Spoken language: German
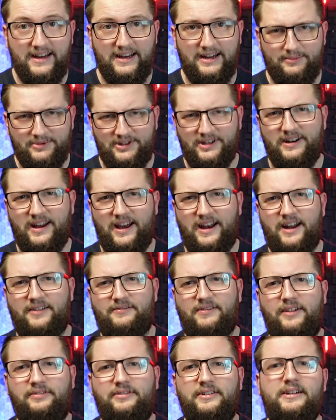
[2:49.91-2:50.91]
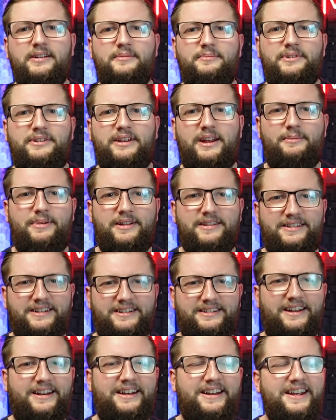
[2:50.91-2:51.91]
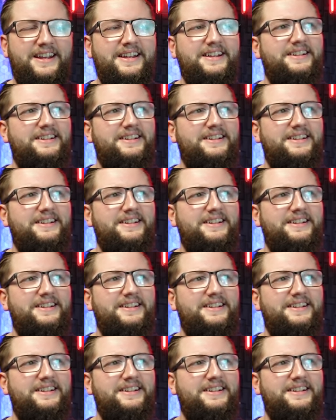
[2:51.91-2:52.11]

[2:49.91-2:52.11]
im Sinne einer Waffe, mit der man sich dann